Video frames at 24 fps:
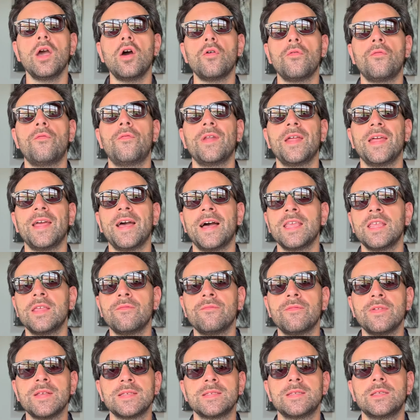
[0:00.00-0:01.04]
offre agli
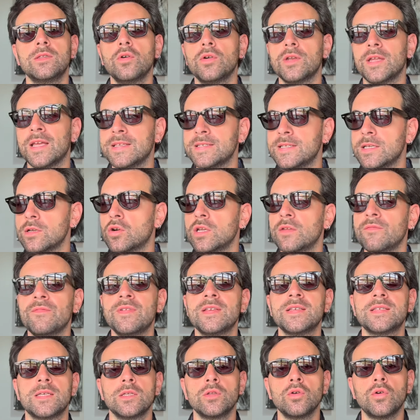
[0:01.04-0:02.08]
investitori, ai singoli
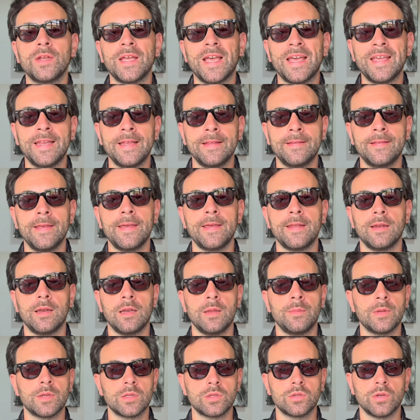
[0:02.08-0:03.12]
investitori, ai retail, le
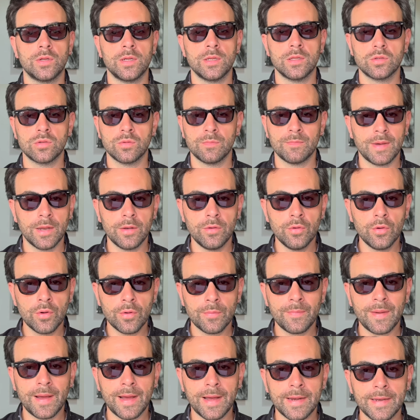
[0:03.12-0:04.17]
persone insomma
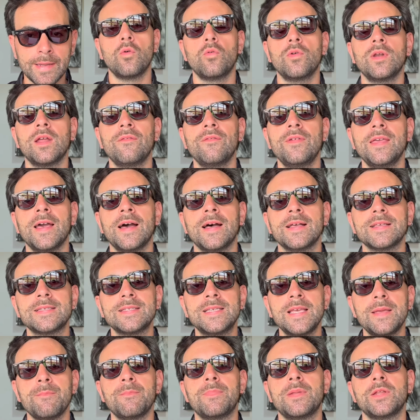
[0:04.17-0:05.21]
normali, una via
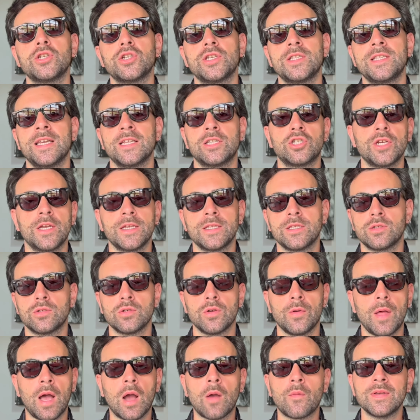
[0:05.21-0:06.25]
semplice di
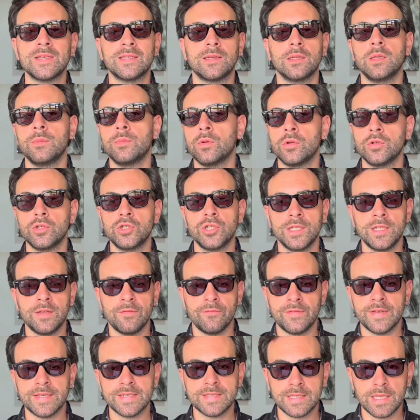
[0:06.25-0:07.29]
accesso a questa tipologia di
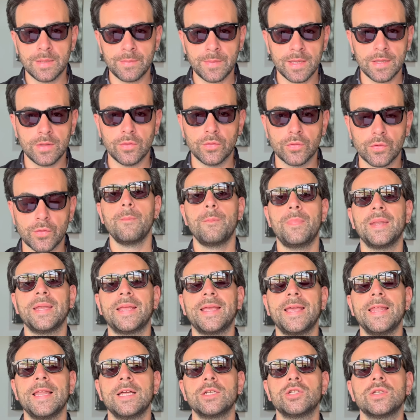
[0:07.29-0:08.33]
investimento,
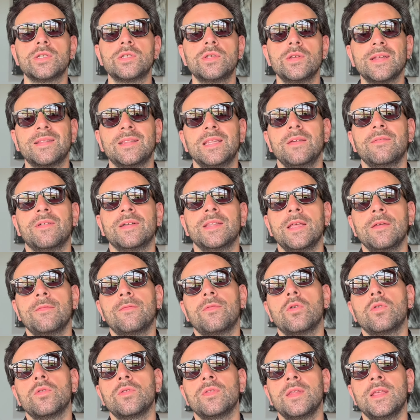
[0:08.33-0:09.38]
perché la gestione attiva dei
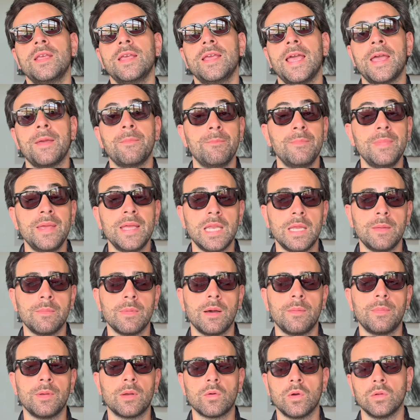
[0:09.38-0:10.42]
fondi è minima
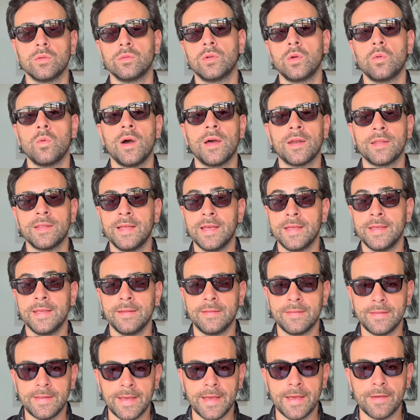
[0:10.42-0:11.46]
per quanto riguarda gli
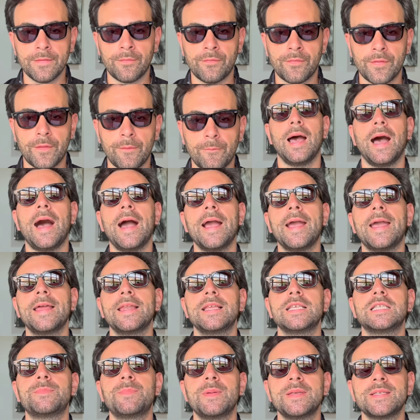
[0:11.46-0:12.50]
ETF. Anche le
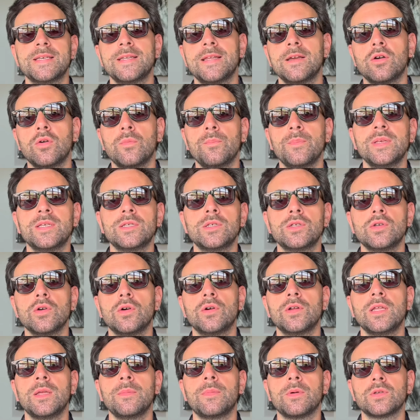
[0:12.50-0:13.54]
spese e le
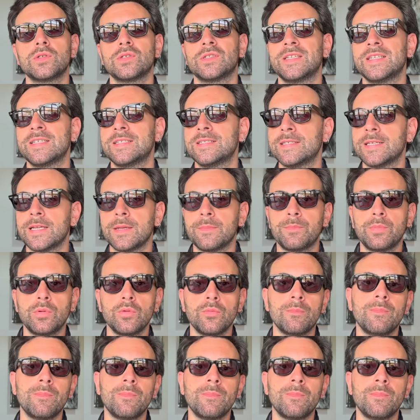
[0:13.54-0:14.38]
commissioni possono essere più